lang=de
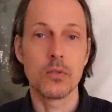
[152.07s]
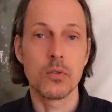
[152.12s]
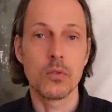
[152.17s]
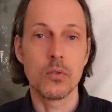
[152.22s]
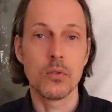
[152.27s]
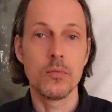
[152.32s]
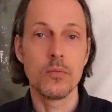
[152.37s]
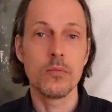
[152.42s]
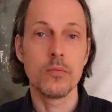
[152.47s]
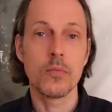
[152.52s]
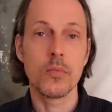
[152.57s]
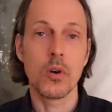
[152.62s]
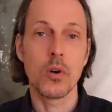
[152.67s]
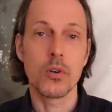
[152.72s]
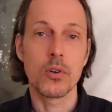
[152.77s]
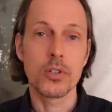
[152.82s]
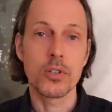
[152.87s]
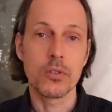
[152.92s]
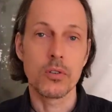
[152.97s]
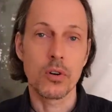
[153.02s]
um
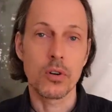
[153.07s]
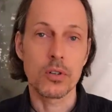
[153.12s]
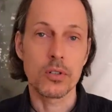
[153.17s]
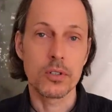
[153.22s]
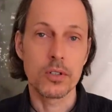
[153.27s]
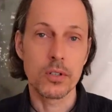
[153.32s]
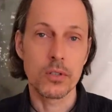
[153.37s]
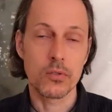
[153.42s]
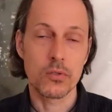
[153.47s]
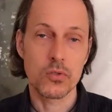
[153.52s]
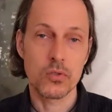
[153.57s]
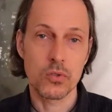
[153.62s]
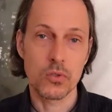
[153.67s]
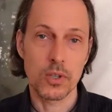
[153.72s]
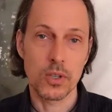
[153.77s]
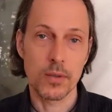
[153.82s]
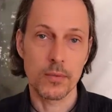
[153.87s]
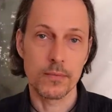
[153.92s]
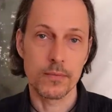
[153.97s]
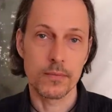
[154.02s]
euch eine Orientierung zu
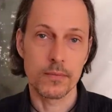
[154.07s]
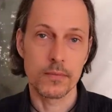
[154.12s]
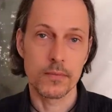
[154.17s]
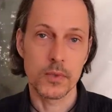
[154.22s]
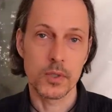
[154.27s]
geben.